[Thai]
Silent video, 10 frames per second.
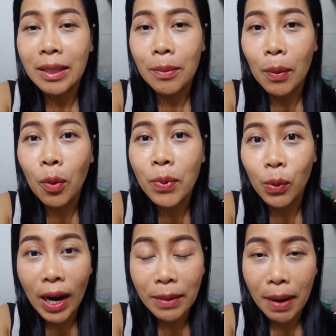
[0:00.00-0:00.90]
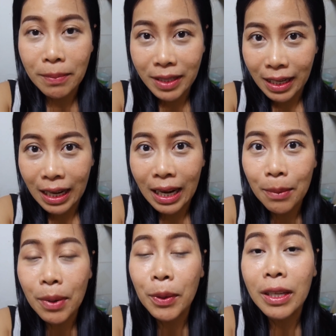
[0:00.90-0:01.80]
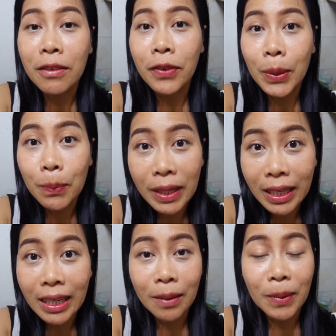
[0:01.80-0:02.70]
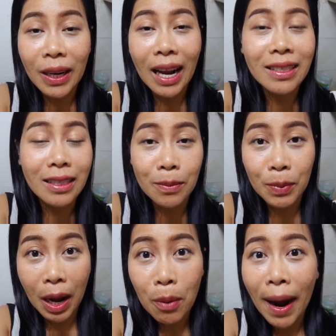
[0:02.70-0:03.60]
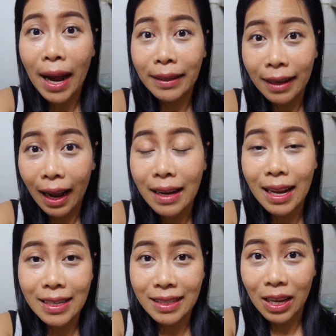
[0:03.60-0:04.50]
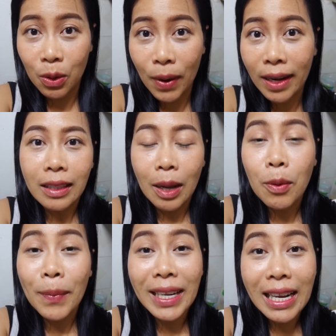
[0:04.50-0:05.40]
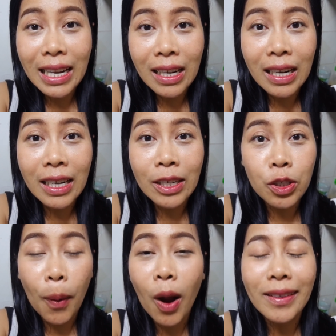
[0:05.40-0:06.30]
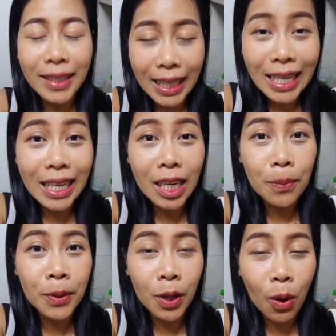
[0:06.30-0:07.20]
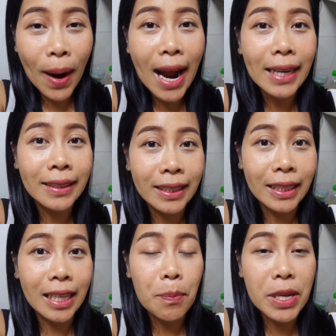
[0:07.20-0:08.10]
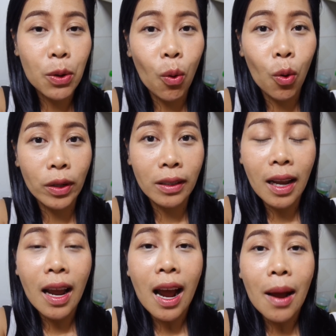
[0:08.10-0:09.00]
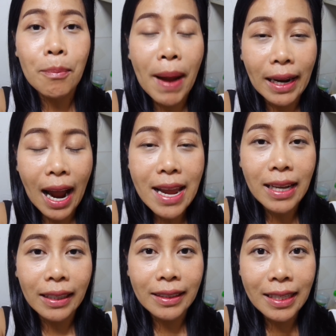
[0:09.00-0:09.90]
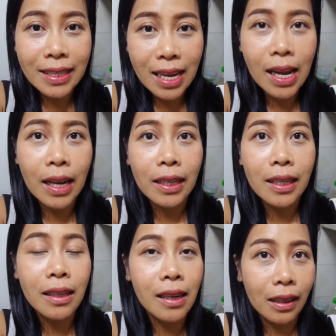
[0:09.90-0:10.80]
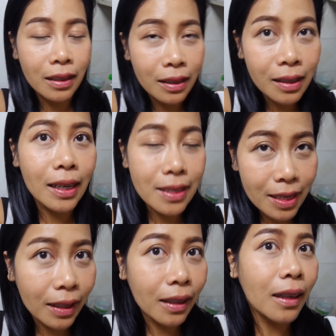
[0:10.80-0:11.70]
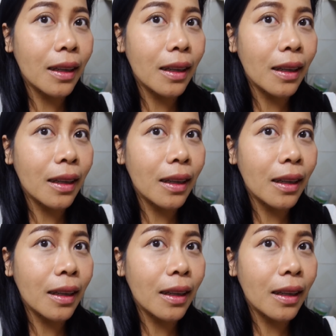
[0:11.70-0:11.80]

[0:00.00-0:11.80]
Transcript: สำหรับคนผิวแห้งแบบเจ๊ Maybelline Fit Me กับราคาสี่สิบเก้าบาทนะในเซเว่นทำออกมาได้ดีเลยโดยเฉพาะสีเพราะว่าสีเนี่ยมีโทนแบ่งให้อย่างชัดเจนเหลืองคือเหลืองจริง